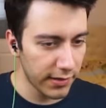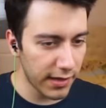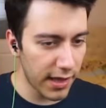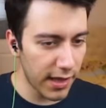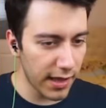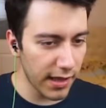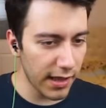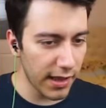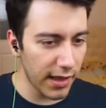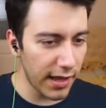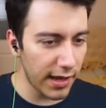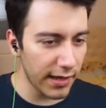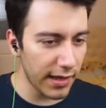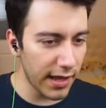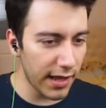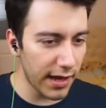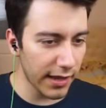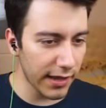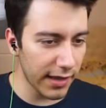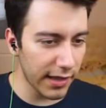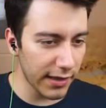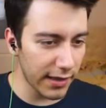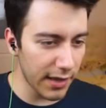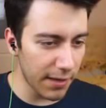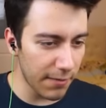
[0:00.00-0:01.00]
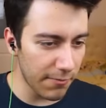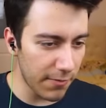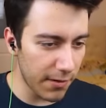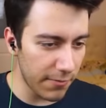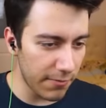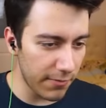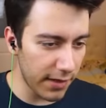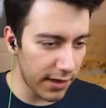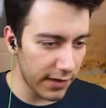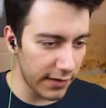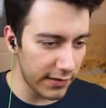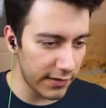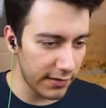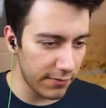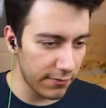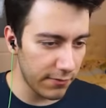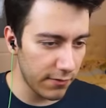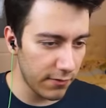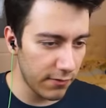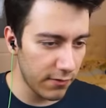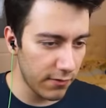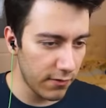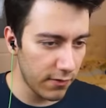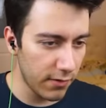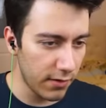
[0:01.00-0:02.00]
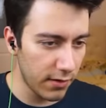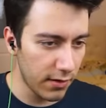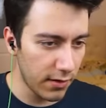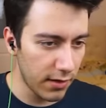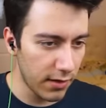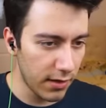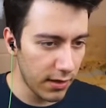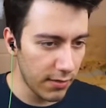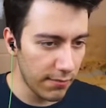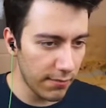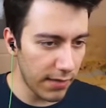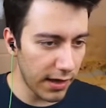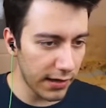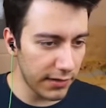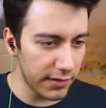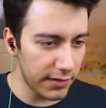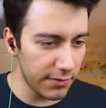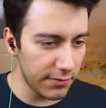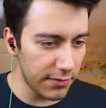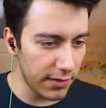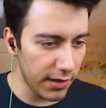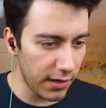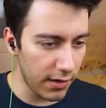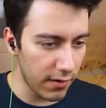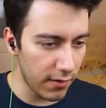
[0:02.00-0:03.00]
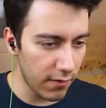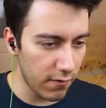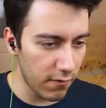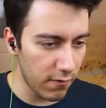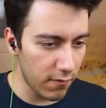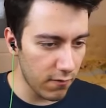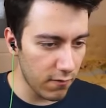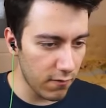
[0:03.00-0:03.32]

Dalgalarda hareket yapmam lazım. Bak şimdi.